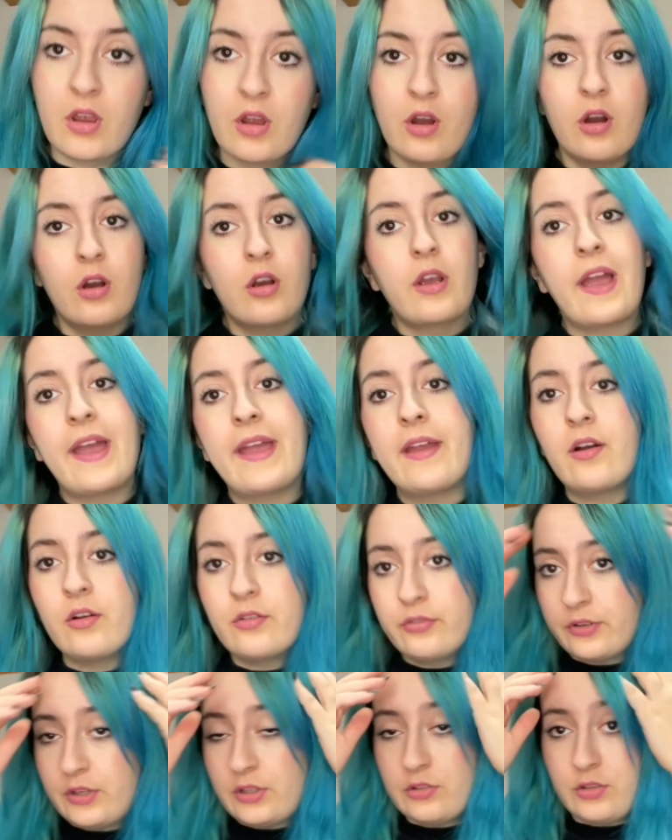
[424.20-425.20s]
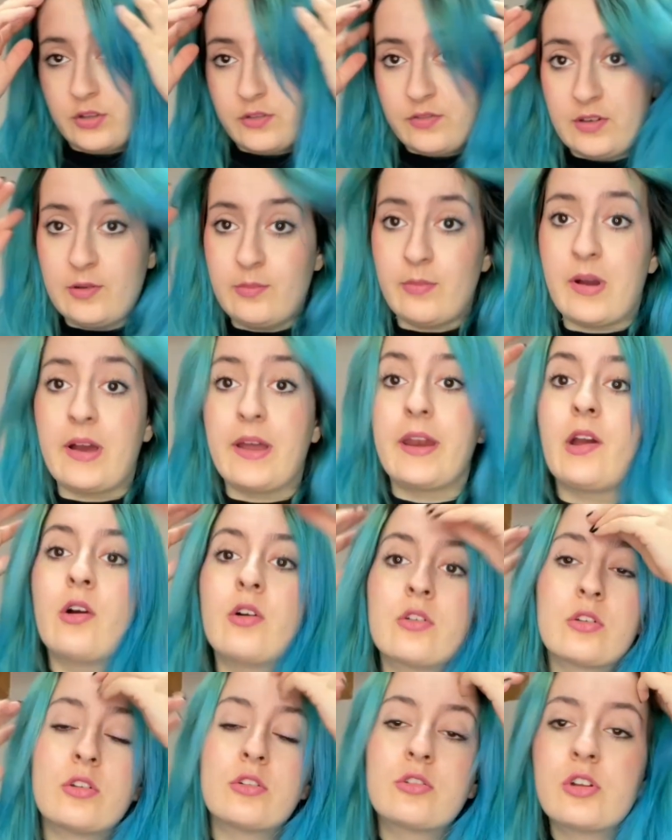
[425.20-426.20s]
Ok, ho finito di filmare,
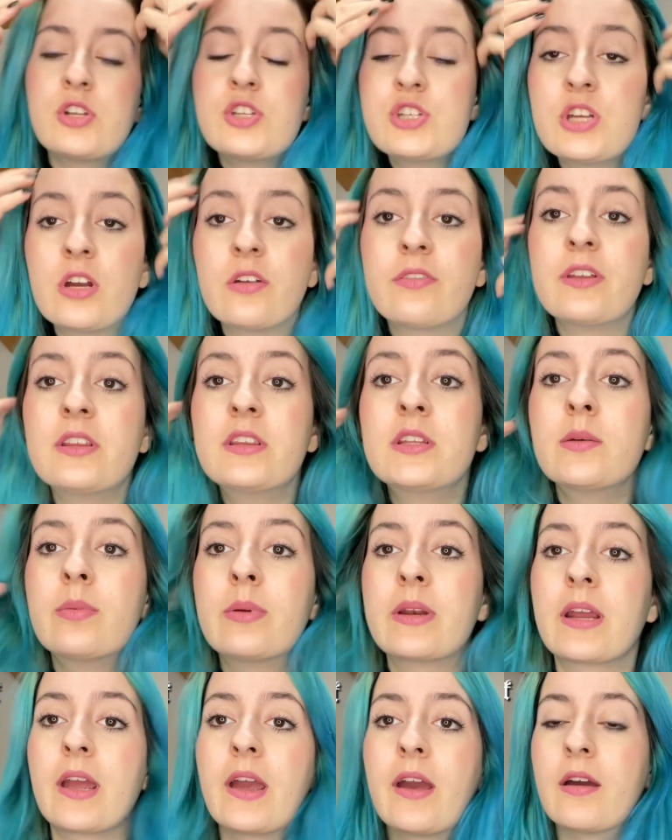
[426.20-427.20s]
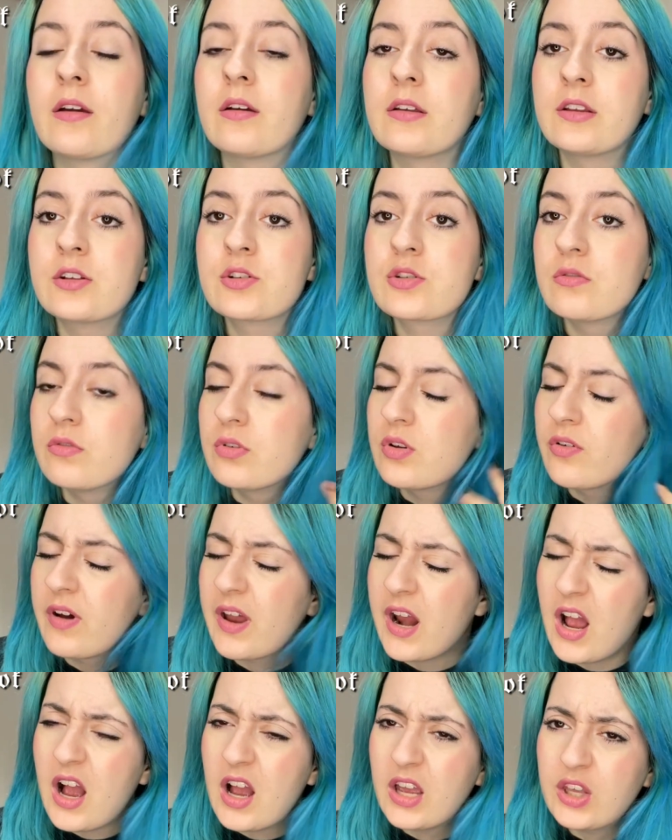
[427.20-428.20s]
ho tolto le ciglia finte perché adesso voglio
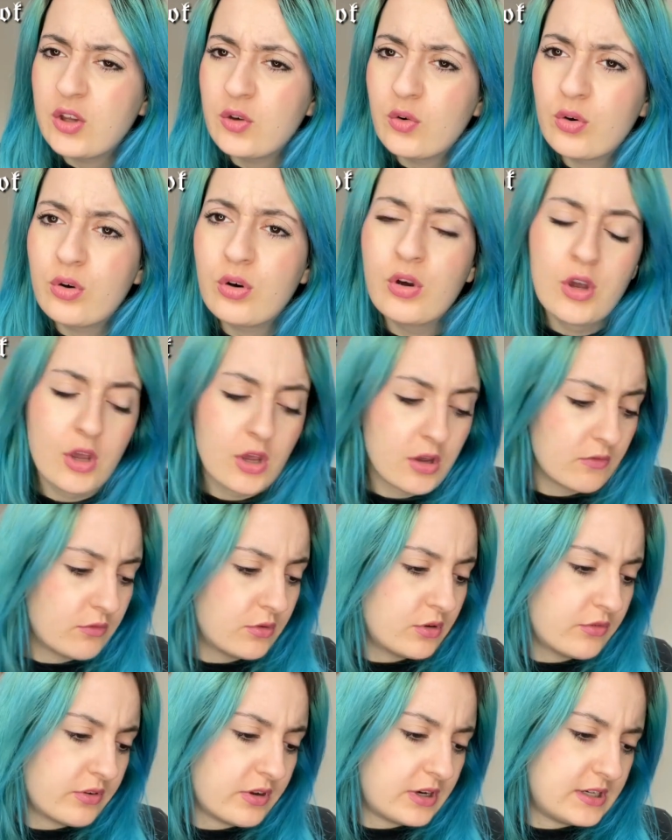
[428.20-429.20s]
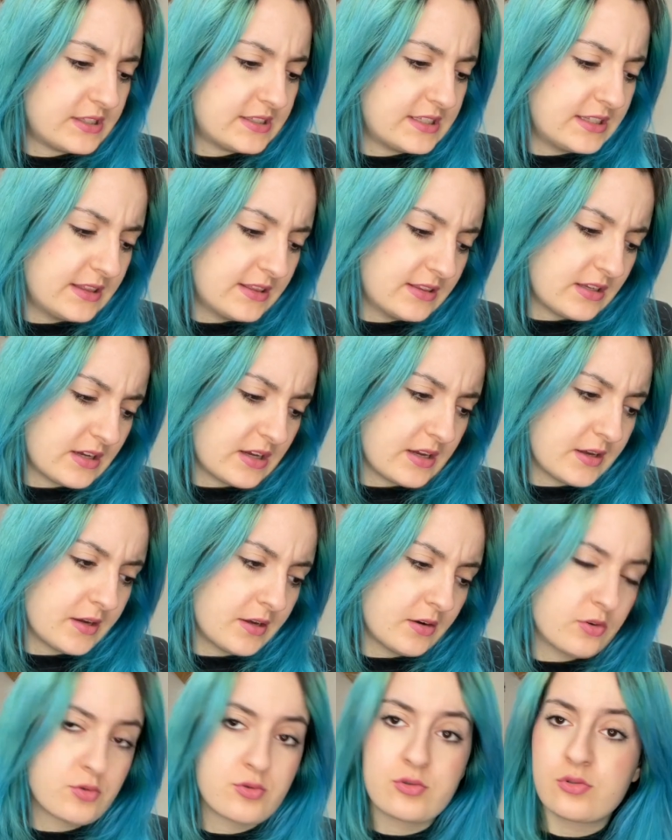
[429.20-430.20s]
fare... Ah, io voglio fare la tinta e
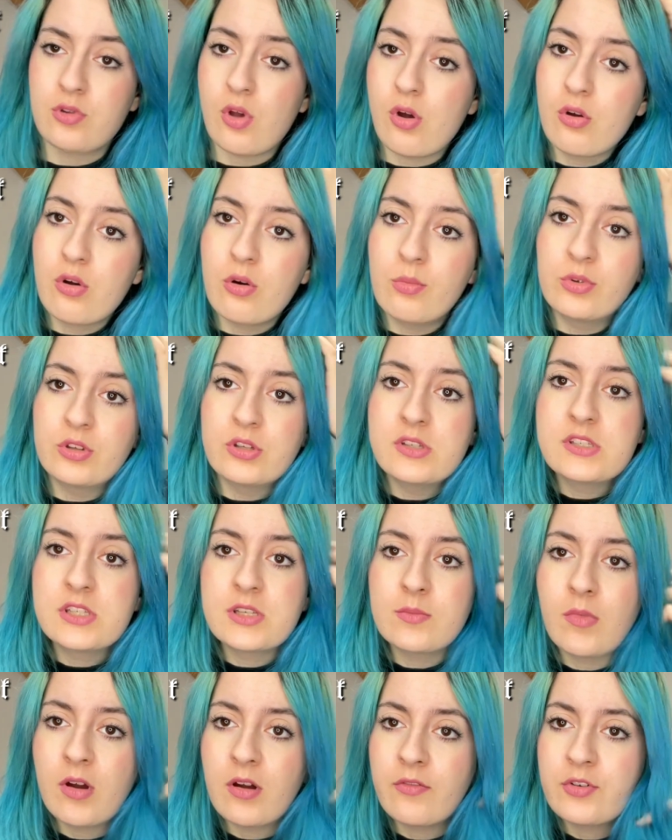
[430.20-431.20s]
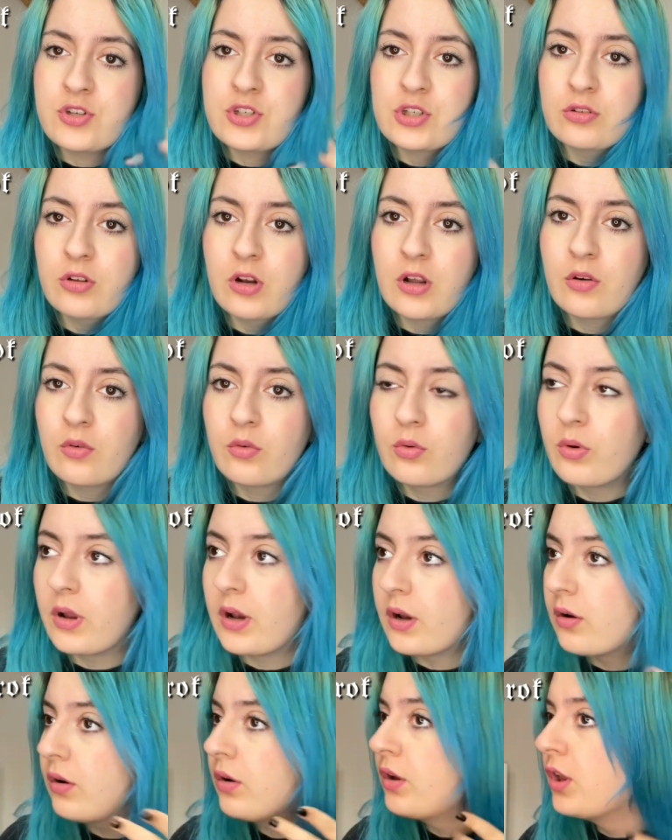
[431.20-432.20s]
non sto comodissima facendola con
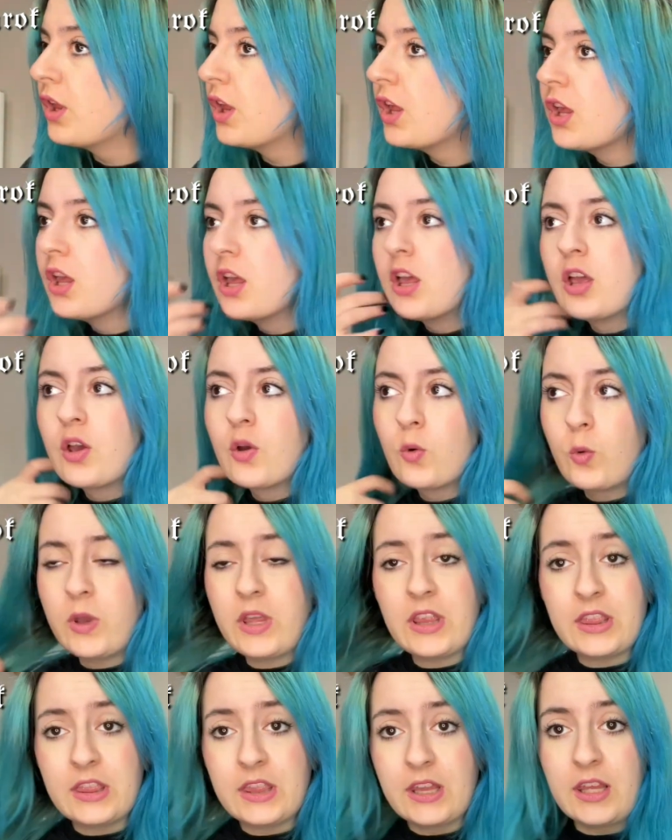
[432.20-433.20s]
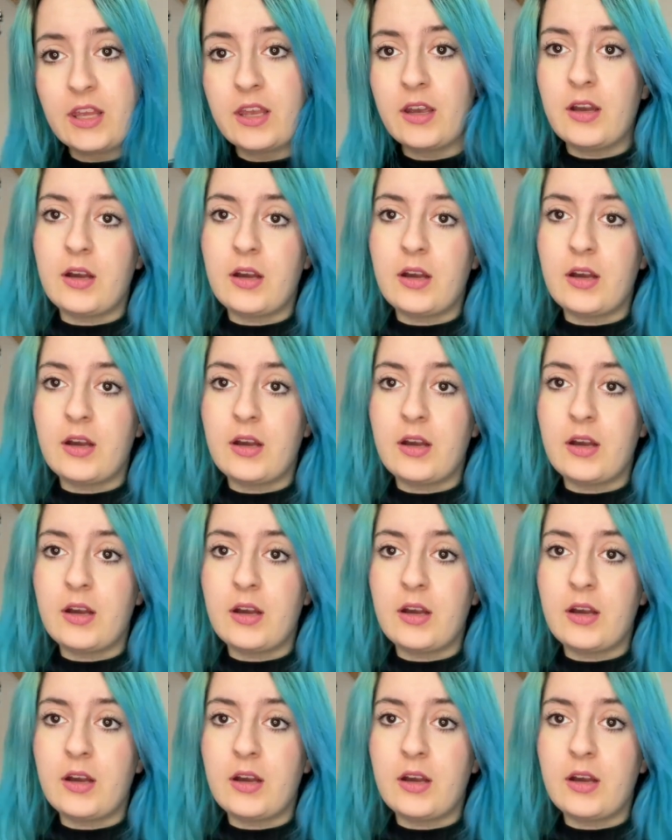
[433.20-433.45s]
quello. Quindi,